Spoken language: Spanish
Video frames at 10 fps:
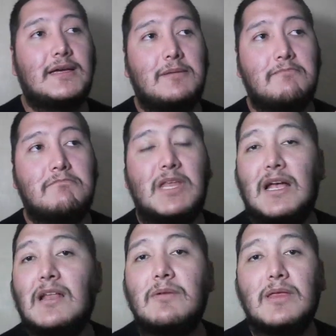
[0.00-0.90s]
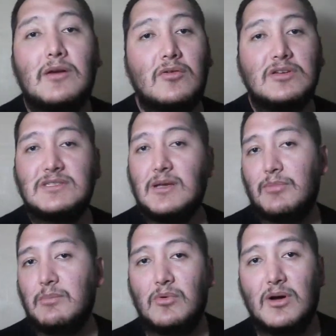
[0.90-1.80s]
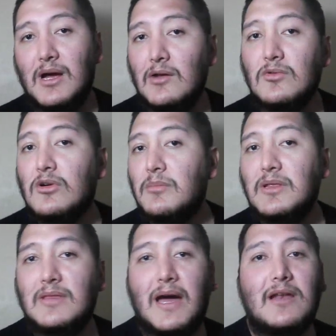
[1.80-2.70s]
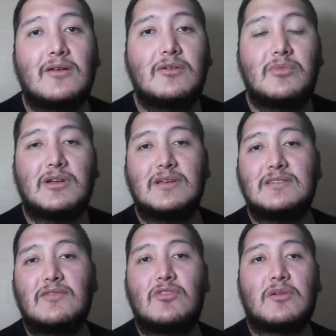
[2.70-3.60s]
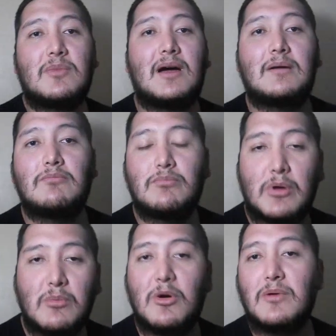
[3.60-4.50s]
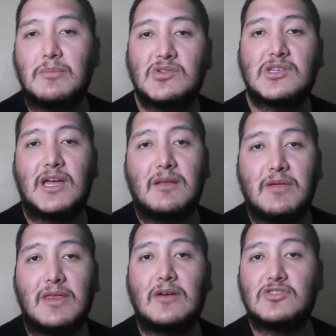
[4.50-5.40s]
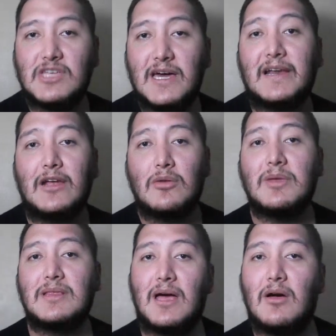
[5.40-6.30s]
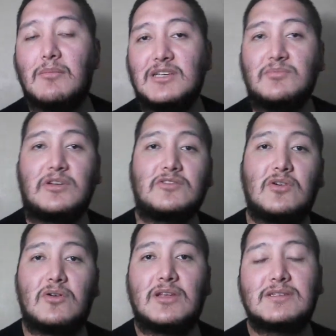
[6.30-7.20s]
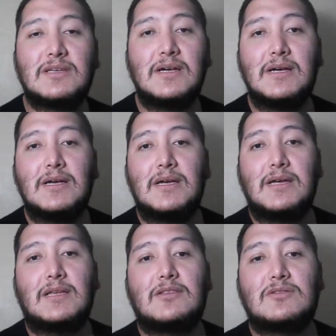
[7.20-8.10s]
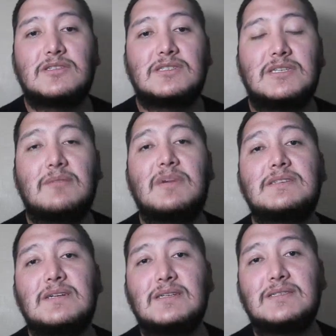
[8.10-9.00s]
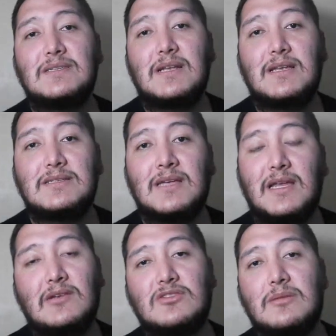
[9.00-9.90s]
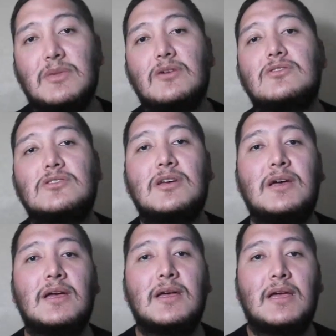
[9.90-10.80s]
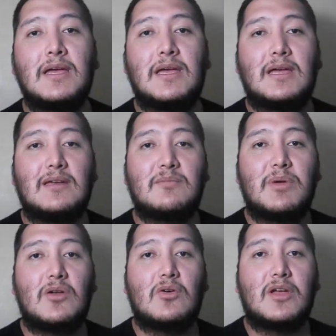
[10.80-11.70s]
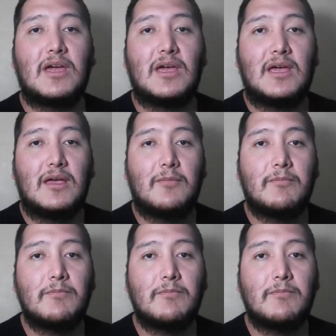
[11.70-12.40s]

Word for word: miren el video y siempre pongan algún comentario, ¿no? Porque de esta forma promovemos que el video sea recomendado a más personas. Entonces, sin más que decirles, queridos amigos, espero que